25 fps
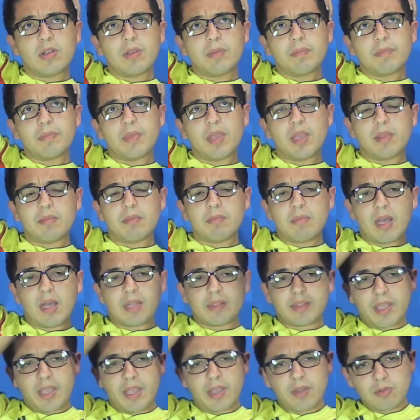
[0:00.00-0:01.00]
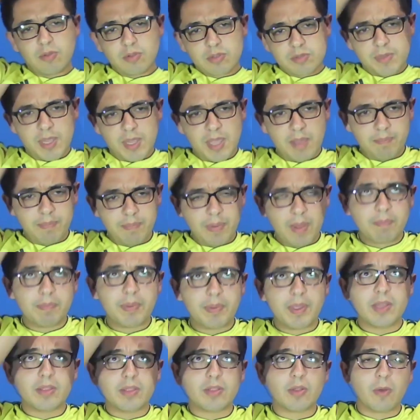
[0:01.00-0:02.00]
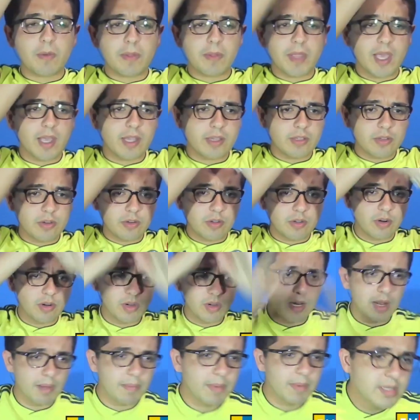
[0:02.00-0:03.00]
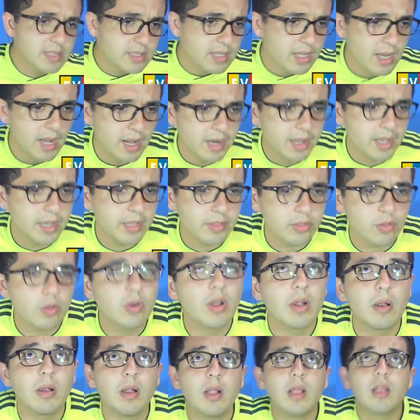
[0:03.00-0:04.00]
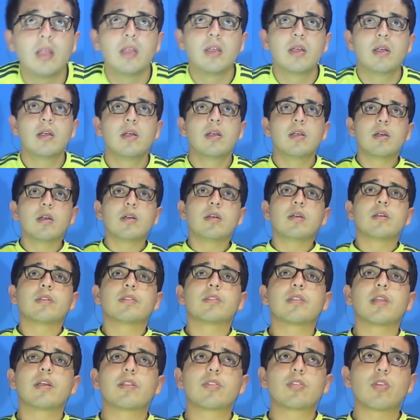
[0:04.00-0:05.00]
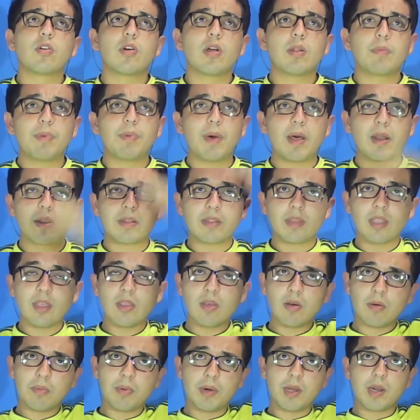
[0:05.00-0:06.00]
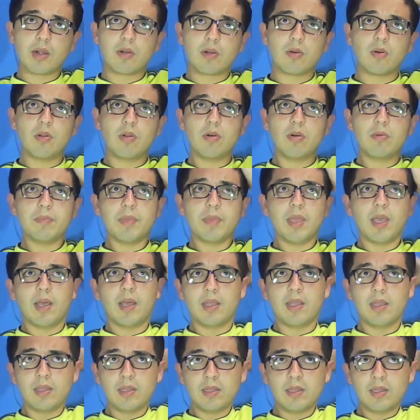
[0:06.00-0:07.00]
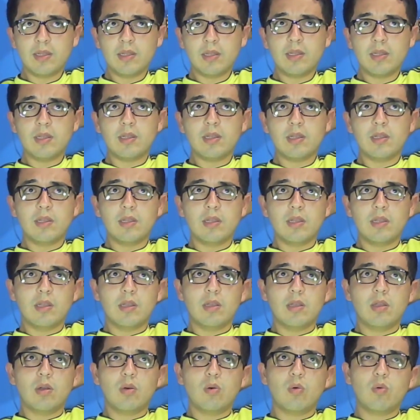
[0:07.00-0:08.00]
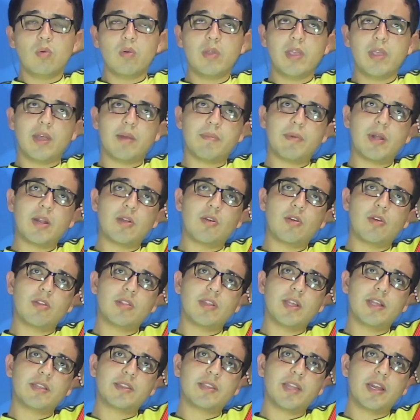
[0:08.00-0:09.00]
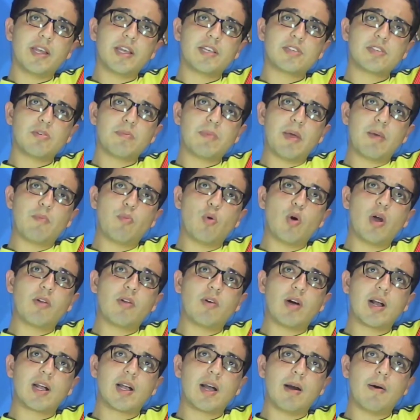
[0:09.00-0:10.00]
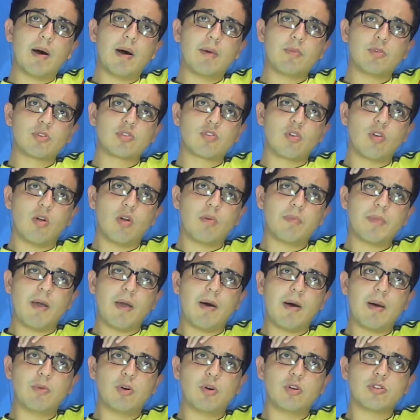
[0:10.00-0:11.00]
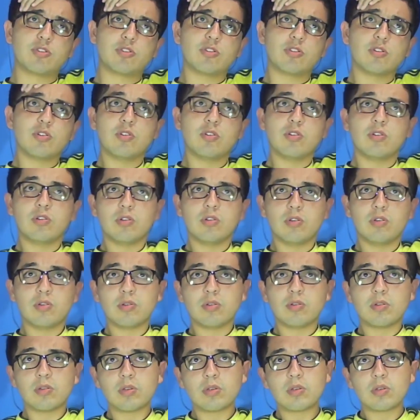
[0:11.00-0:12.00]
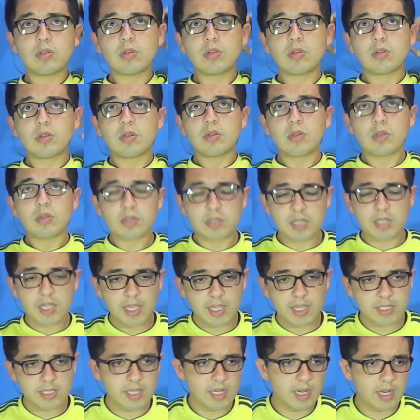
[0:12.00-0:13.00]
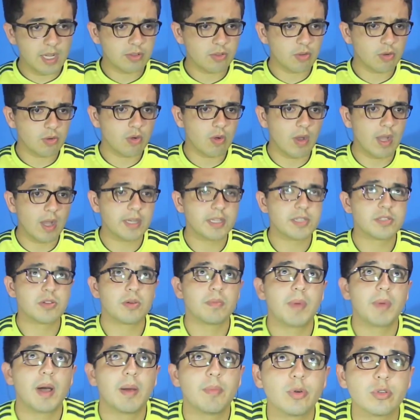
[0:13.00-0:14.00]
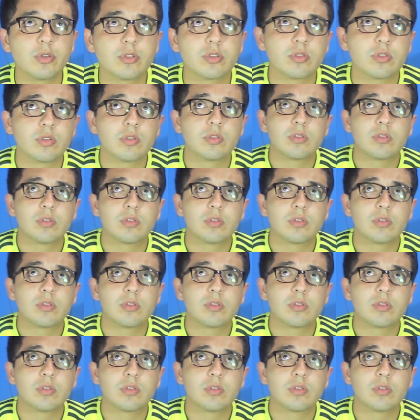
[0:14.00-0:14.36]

Bien, Mateus. Bien, papito. Bien. Yo creo que es la más clara de todo de todo el partido para Colombia. Uy, hermano, donde entre eso me muero acá. Vamos, Colombia, vamos. Sí, sí la tocó Alison, vamos.